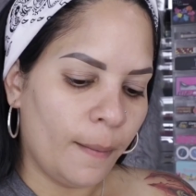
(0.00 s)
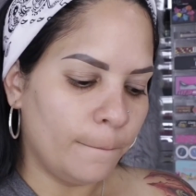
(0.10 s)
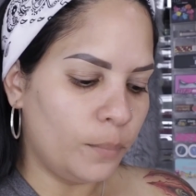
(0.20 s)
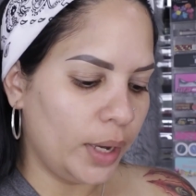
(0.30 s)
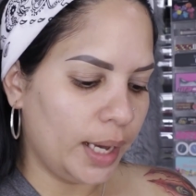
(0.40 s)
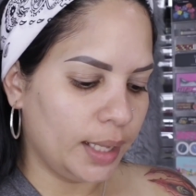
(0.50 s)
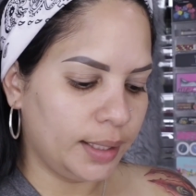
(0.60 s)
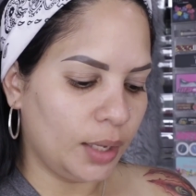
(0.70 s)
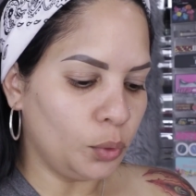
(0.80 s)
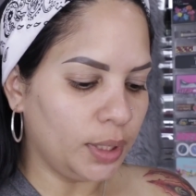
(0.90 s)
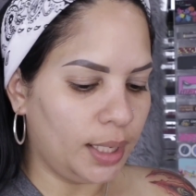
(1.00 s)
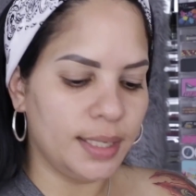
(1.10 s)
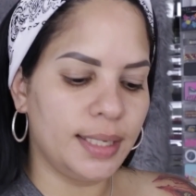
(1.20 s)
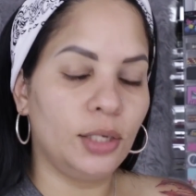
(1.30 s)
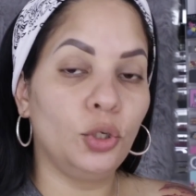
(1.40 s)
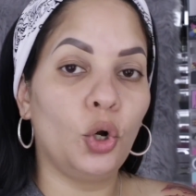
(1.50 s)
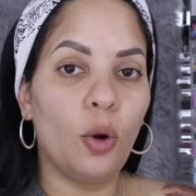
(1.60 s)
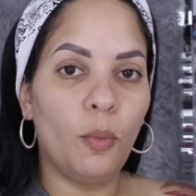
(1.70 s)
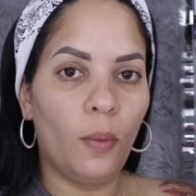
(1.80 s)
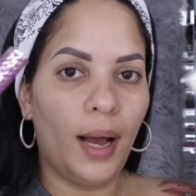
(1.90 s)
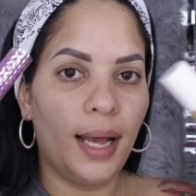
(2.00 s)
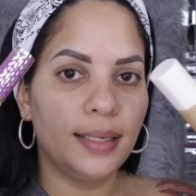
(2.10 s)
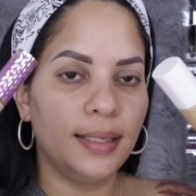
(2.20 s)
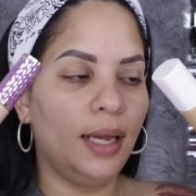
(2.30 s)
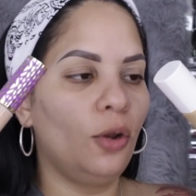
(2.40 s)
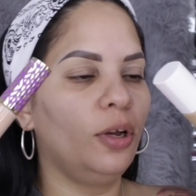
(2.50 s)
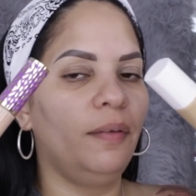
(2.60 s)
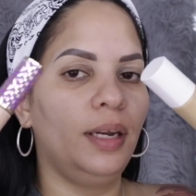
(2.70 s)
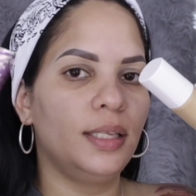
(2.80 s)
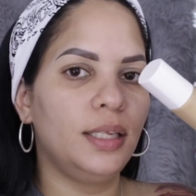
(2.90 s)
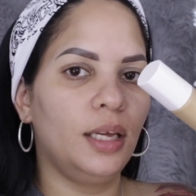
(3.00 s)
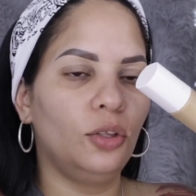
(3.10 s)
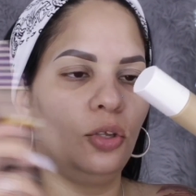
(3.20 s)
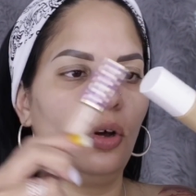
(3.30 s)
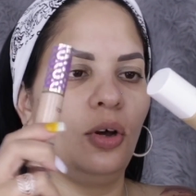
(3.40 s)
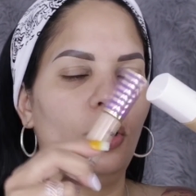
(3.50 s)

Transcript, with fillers: voy a estar utilizando como base lo que viene siendo